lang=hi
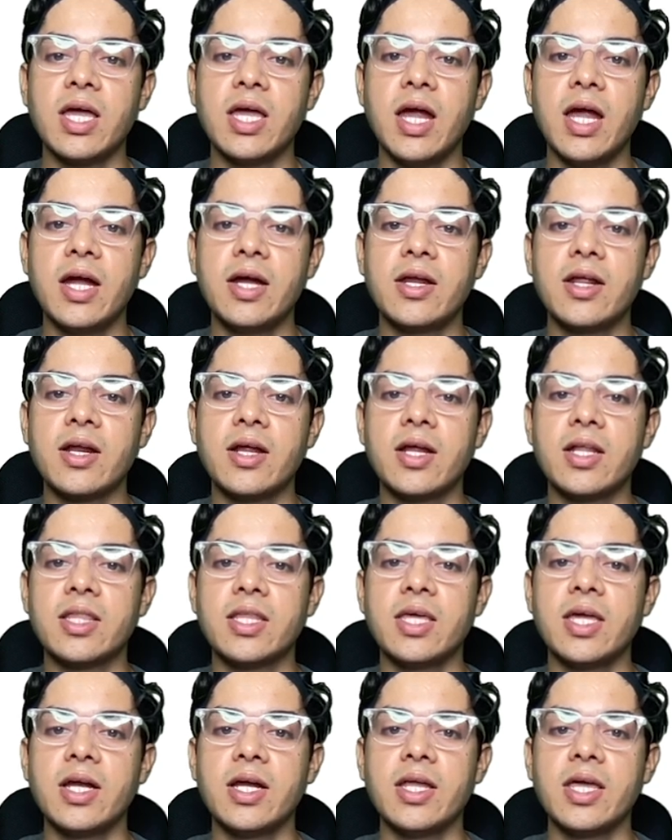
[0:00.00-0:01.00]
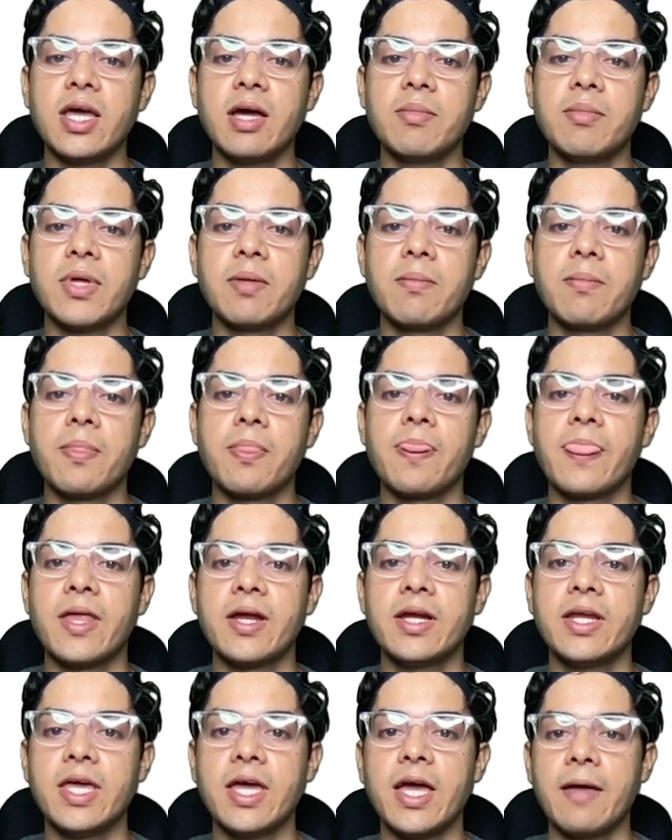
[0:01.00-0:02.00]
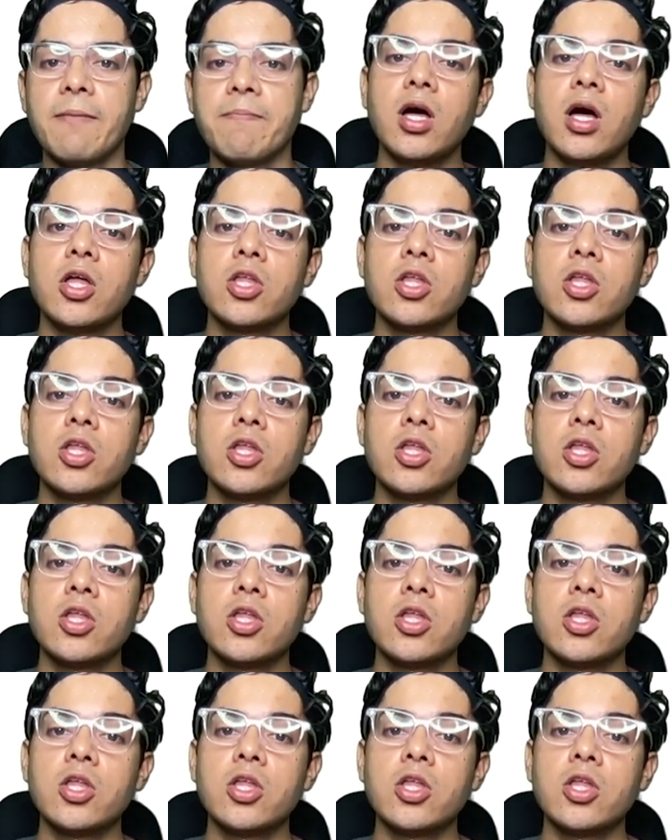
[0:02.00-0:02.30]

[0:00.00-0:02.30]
एंटर करती है इंडिया में ठीक है